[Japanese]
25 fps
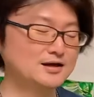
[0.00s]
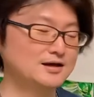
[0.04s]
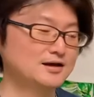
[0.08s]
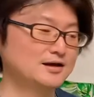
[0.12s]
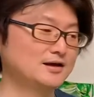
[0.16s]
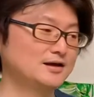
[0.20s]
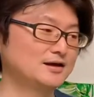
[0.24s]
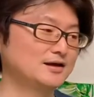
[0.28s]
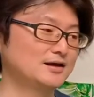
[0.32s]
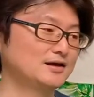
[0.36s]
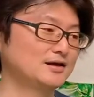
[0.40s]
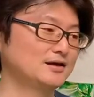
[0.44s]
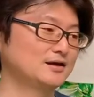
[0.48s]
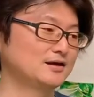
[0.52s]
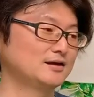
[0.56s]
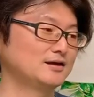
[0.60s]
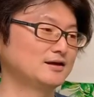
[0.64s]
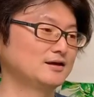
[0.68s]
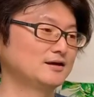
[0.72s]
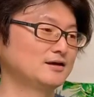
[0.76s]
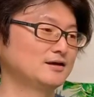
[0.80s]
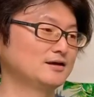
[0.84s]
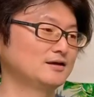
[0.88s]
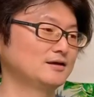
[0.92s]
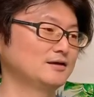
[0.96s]

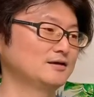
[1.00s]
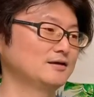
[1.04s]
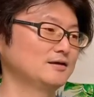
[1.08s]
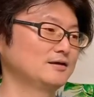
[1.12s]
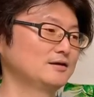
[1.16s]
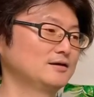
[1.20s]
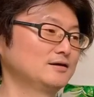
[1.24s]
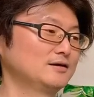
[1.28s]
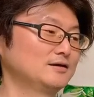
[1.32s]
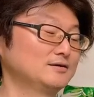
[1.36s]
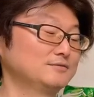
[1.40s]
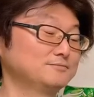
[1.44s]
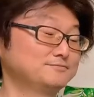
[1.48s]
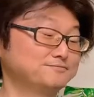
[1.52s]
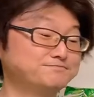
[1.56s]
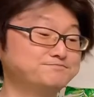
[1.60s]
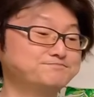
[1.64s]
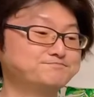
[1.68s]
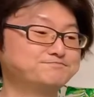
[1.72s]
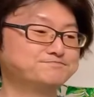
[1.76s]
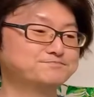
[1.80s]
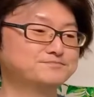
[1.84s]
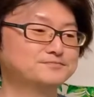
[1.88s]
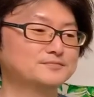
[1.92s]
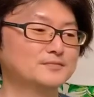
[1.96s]
えー、う
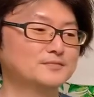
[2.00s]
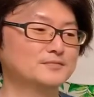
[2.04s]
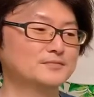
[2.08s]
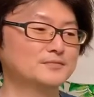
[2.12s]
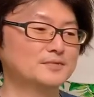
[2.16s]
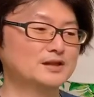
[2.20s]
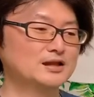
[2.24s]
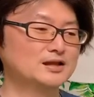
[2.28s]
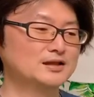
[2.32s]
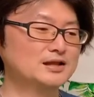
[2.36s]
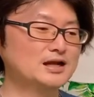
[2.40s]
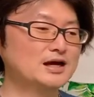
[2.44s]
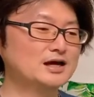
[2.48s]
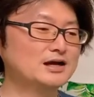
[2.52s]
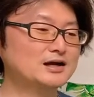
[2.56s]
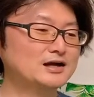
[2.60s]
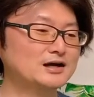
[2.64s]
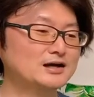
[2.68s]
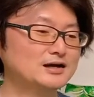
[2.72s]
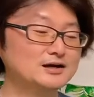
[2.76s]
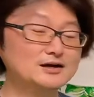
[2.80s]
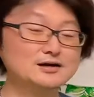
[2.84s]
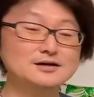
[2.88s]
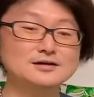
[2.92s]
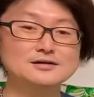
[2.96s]
んなん
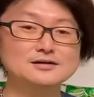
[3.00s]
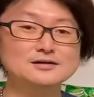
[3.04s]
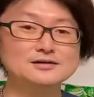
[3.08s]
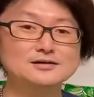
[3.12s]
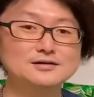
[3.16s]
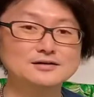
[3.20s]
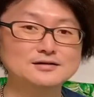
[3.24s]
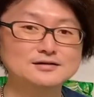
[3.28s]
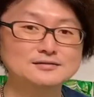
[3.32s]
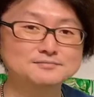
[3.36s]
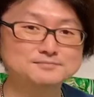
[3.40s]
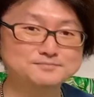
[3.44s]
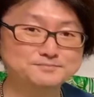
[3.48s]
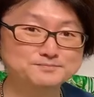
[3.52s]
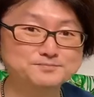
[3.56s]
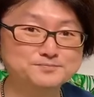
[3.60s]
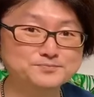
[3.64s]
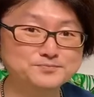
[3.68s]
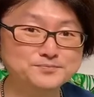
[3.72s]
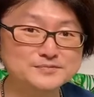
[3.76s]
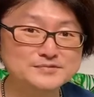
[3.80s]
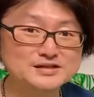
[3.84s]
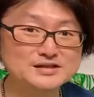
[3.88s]
か、うん、